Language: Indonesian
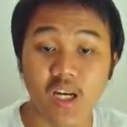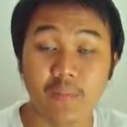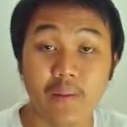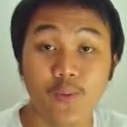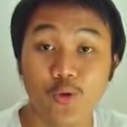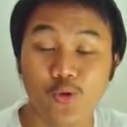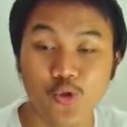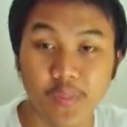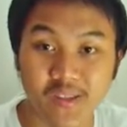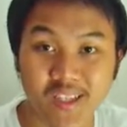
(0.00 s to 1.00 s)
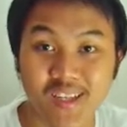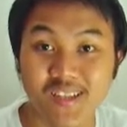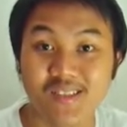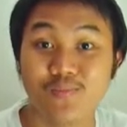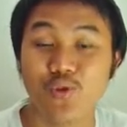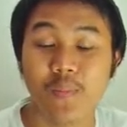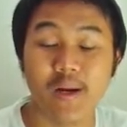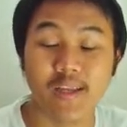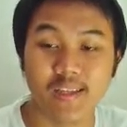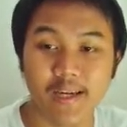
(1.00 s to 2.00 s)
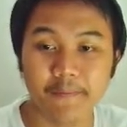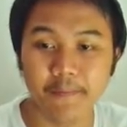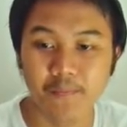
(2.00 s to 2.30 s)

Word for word: 57% dari semua market cap.